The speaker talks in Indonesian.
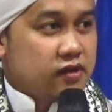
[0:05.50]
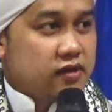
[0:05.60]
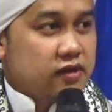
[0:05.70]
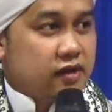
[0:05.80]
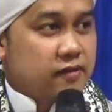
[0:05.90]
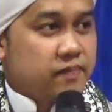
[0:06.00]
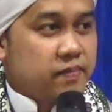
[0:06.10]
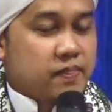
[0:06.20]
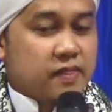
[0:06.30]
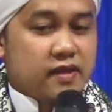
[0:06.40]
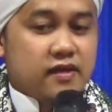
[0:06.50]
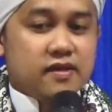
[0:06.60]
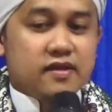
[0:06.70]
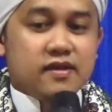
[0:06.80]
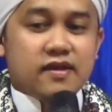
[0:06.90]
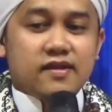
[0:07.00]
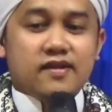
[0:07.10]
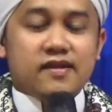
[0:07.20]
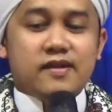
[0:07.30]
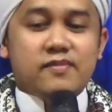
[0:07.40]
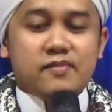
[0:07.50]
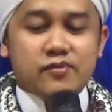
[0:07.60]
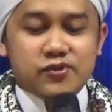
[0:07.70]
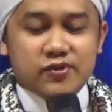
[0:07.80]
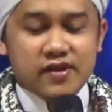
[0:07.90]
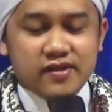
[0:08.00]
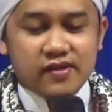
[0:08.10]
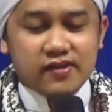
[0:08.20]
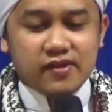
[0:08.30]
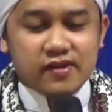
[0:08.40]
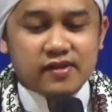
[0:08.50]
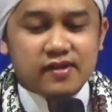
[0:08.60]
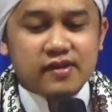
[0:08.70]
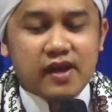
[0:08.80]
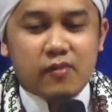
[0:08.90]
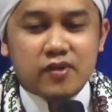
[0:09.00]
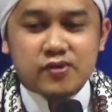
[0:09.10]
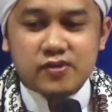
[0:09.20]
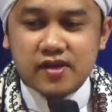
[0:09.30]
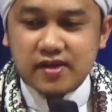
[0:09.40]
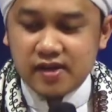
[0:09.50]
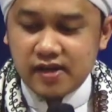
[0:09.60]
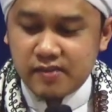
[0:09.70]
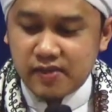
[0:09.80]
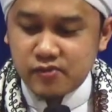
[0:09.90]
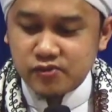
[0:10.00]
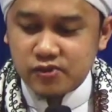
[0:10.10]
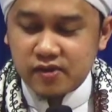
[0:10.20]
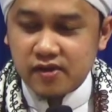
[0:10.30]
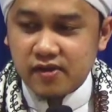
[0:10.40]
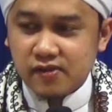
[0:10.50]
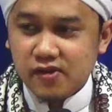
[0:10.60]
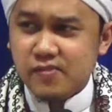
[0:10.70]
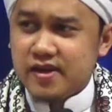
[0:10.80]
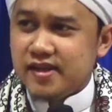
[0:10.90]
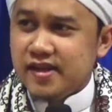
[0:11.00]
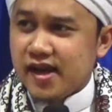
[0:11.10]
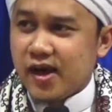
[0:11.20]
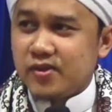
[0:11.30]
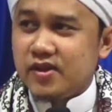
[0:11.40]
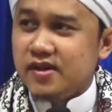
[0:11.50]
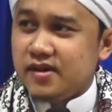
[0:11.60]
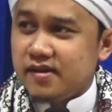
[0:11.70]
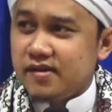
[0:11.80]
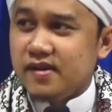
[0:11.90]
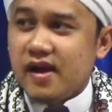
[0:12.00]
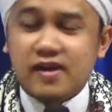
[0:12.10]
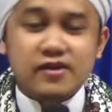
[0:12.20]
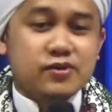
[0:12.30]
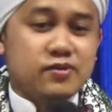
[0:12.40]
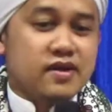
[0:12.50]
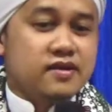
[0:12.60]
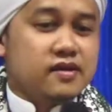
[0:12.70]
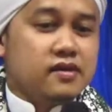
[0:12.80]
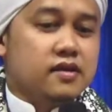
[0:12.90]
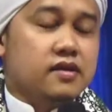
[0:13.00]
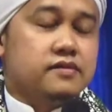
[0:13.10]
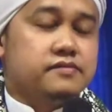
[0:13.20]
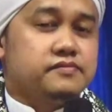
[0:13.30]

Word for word: Allah ini nah nah kita ini dalam kebun surganya Allah amun yang sudah kita dalam kebun surganya Allah berarti yang hadir ahli surganya Allah